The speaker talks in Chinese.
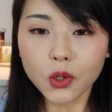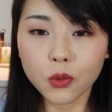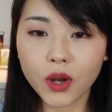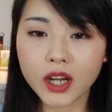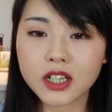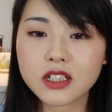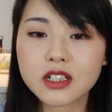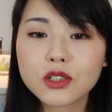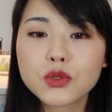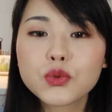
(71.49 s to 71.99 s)
我
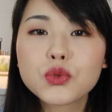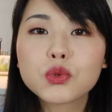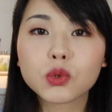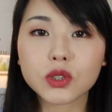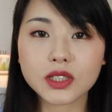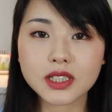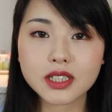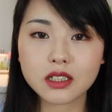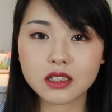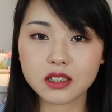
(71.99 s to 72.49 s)
还是根据
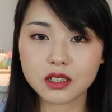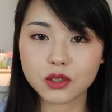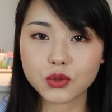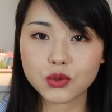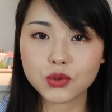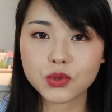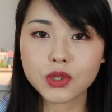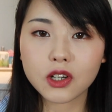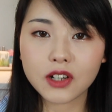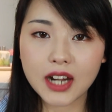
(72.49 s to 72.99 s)
我自己的
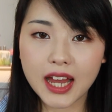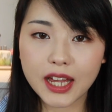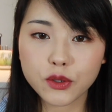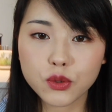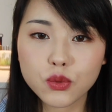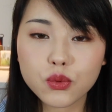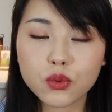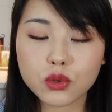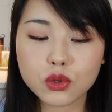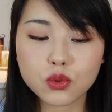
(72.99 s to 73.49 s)
需要来
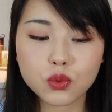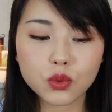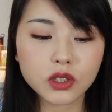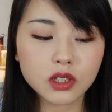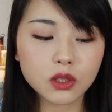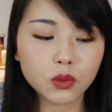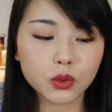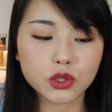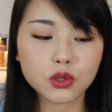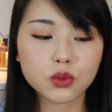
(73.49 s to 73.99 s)
入，所
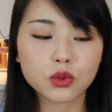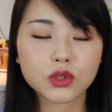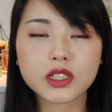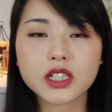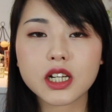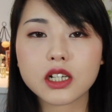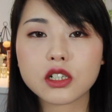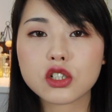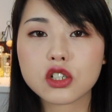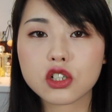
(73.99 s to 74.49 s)
以呢，我就
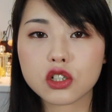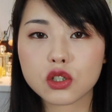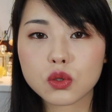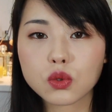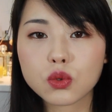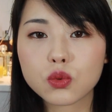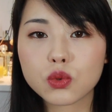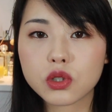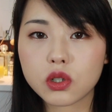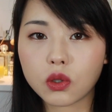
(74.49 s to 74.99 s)
暂时
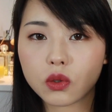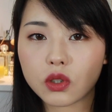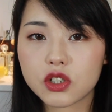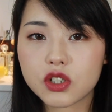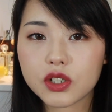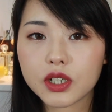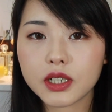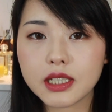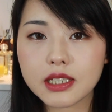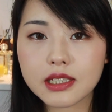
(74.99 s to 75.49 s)
入手了
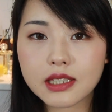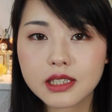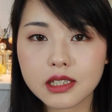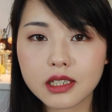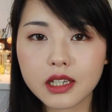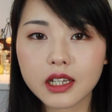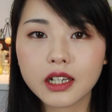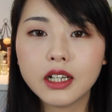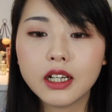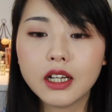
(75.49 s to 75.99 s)
这一
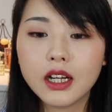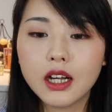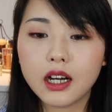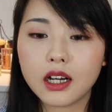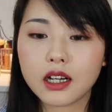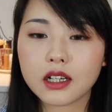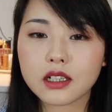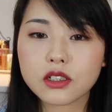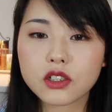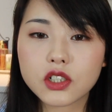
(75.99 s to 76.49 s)
些，
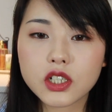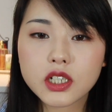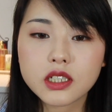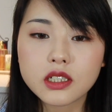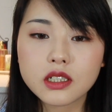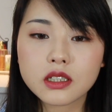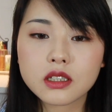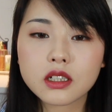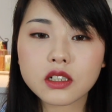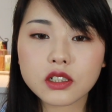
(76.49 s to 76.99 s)
啊，这一
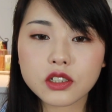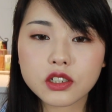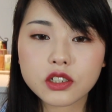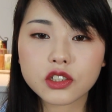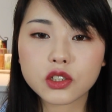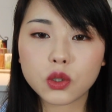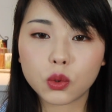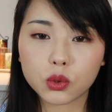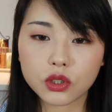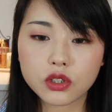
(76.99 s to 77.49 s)
些呢也
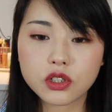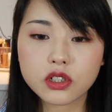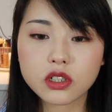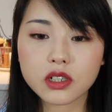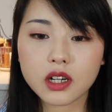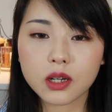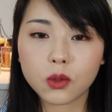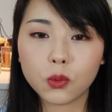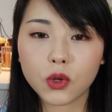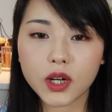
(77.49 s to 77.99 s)
是有的
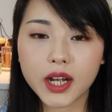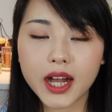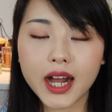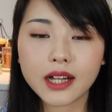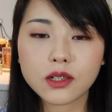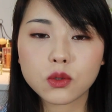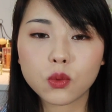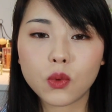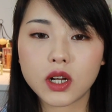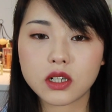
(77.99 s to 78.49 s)
是我
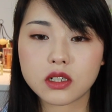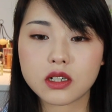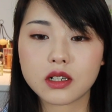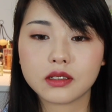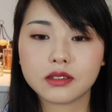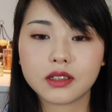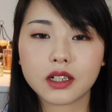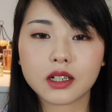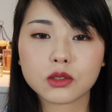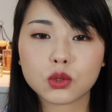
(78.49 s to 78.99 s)
看网
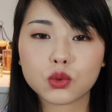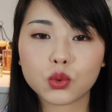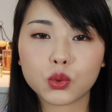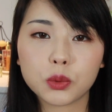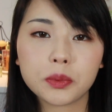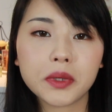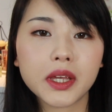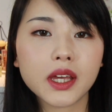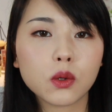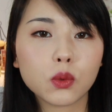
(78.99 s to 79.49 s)
上那个
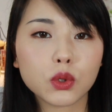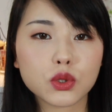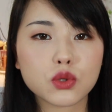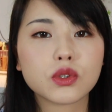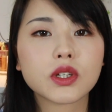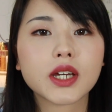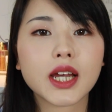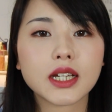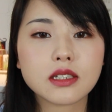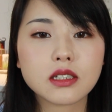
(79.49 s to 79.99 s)
图片，我
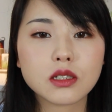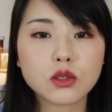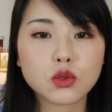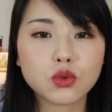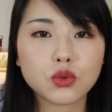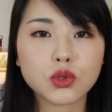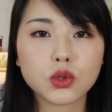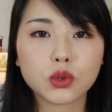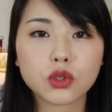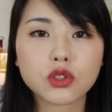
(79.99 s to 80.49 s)
觉得感兴
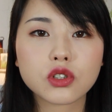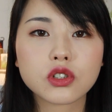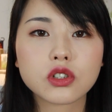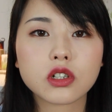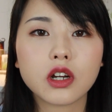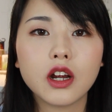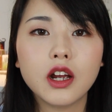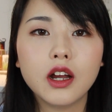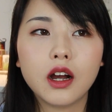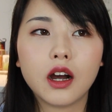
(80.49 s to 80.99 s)
趣，有的
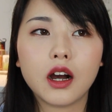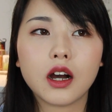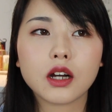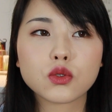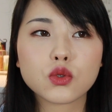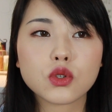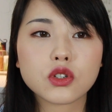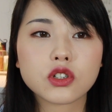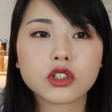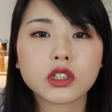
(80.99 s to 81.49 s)
是，呃，
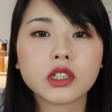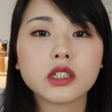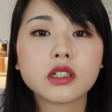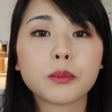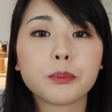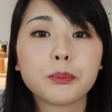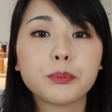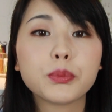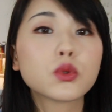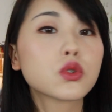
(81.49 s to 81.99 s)
确实听
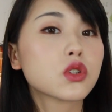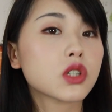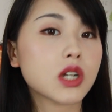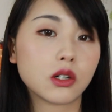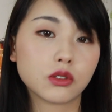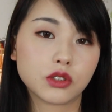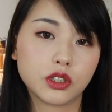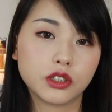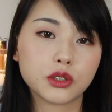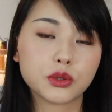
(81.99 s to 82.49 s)
了不
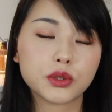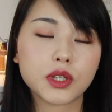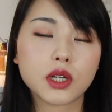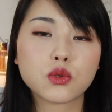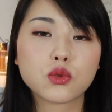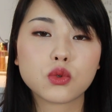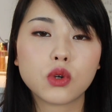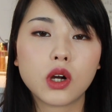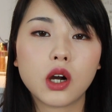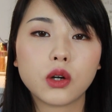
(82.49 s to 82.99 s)
少人都在
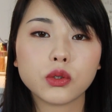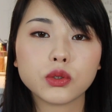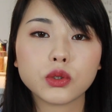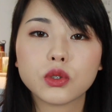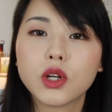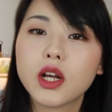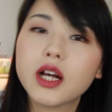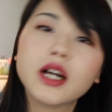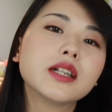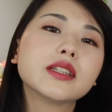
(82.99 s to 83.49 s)
说好
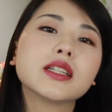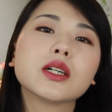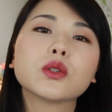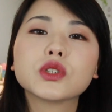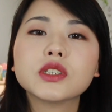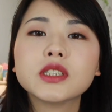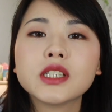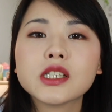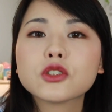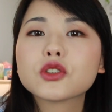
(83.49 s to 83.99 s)
用。那
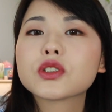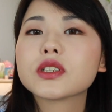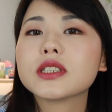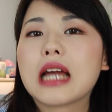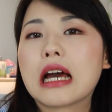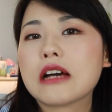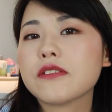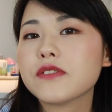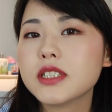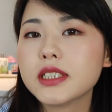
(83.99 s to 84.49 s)
我今天就跟
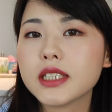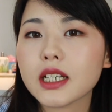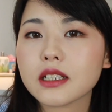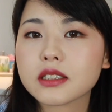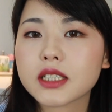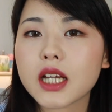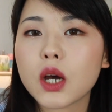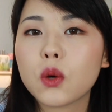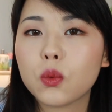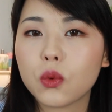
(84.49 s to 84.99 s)
大家分享
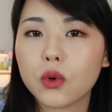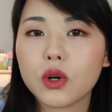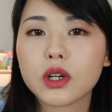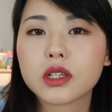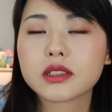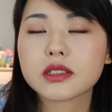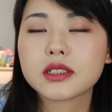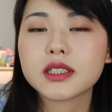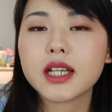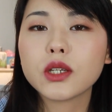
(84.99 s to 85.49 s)
一下
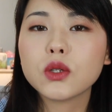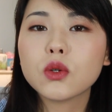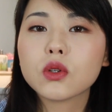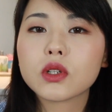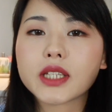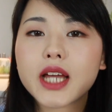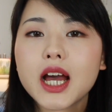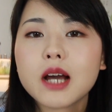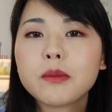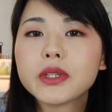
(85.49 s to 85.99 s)
我在用
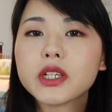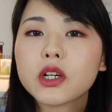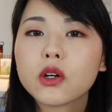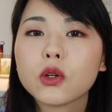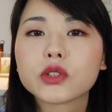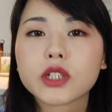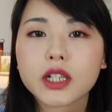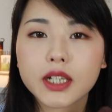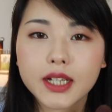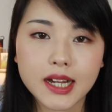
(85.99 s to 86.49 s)
了它们以
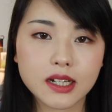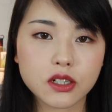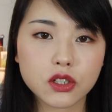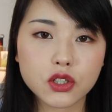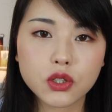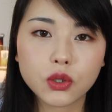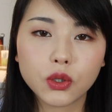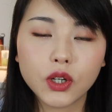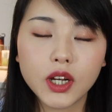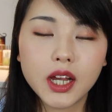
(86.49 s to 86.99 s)
后的感
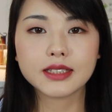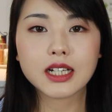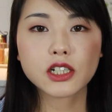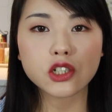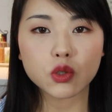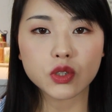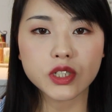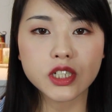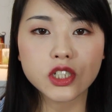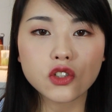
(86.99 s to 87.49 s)
受。那
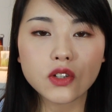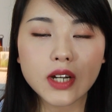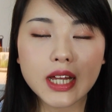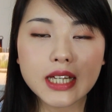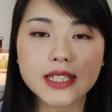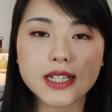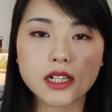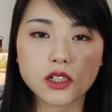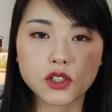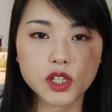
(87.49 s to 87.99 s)
首先就
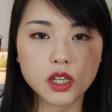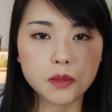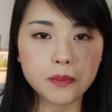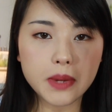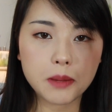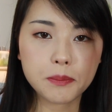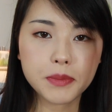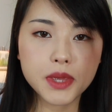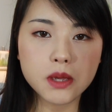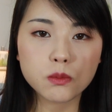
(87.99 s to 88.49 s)
来讲这一
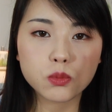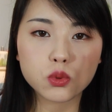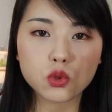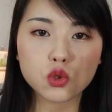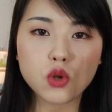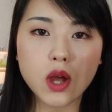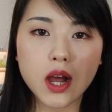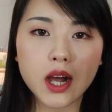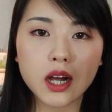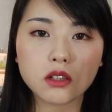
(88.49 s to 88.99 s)
把面部
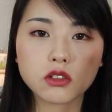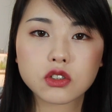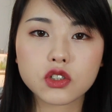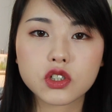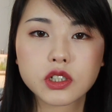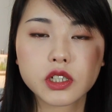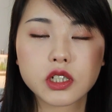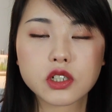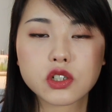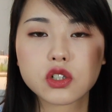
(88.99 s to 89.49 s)
刷好了，
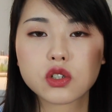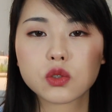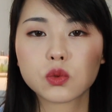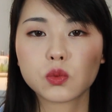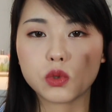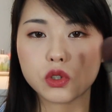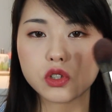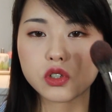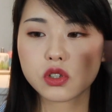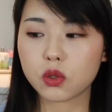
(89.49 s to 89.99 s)
这也是
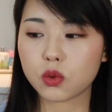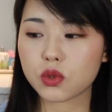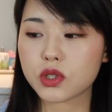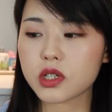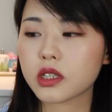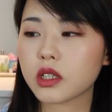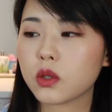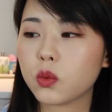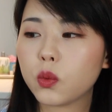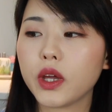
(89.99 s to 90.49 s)
我手
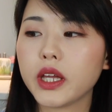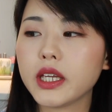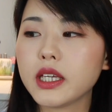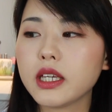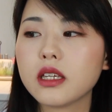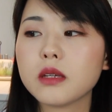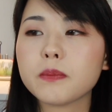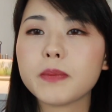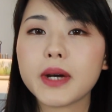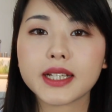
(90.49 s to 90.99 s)
上的唯
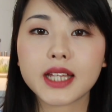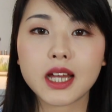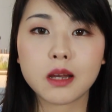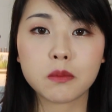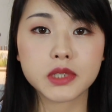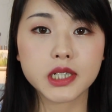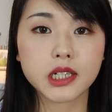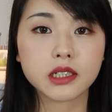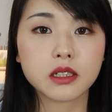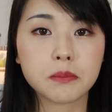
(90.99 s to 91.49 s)
一一把
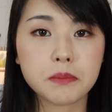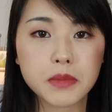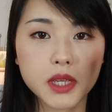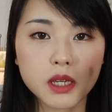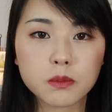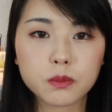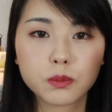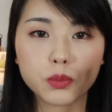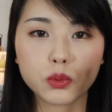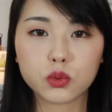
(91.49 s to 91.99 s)
他们家的
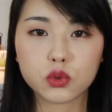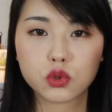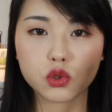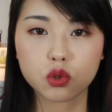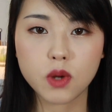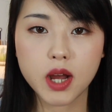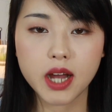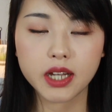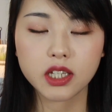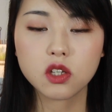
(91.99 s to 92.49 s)
面部
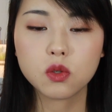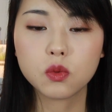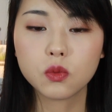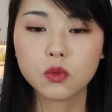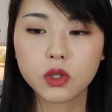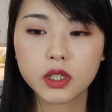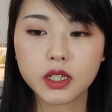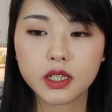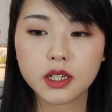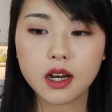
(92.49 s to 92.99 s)
刷，
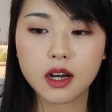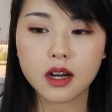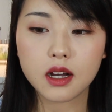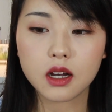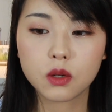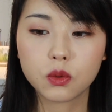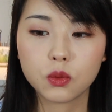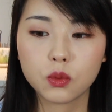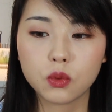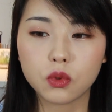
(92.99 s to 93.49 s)
因为
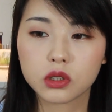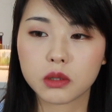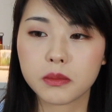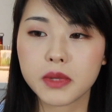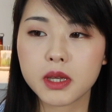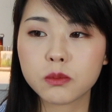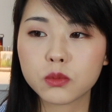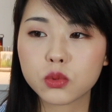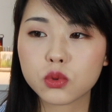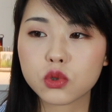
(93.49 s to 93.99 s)
啊，我的
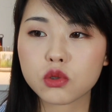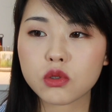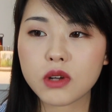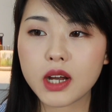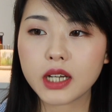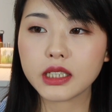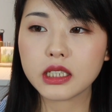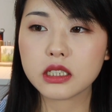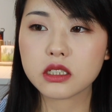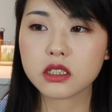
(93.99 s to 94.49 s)
面部
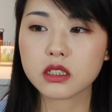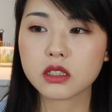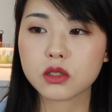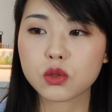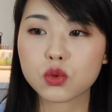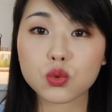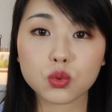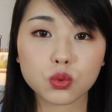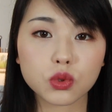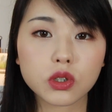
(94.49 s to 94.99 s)
刷已
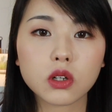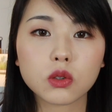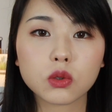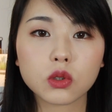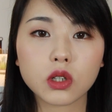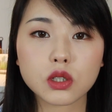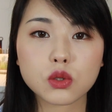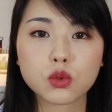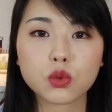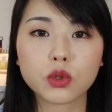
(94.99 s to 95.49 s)
经足
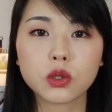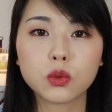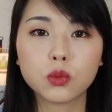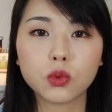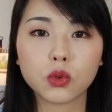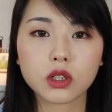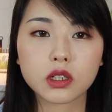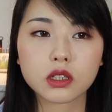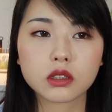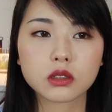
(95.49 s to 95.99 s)
够了，所以
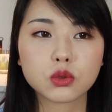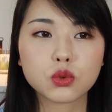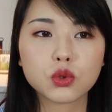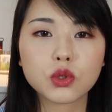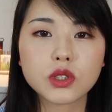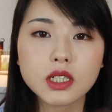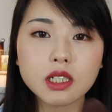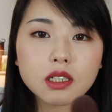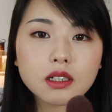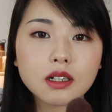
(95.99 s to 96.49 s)
我。
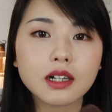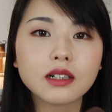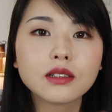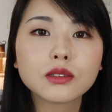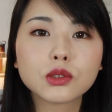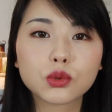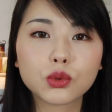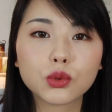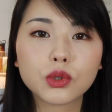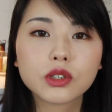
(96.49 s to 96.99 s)
最近
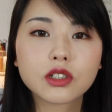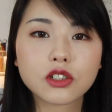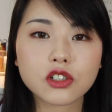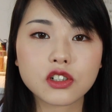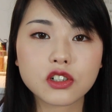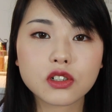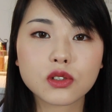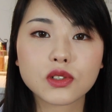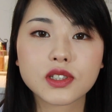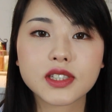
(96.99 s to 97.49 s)
更多的
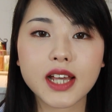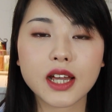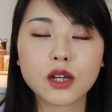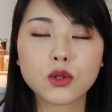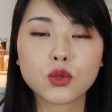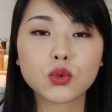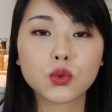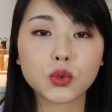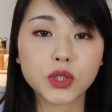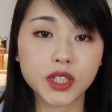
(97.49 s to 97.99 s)
是在
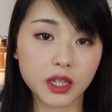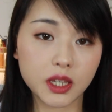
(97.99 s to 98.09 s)
入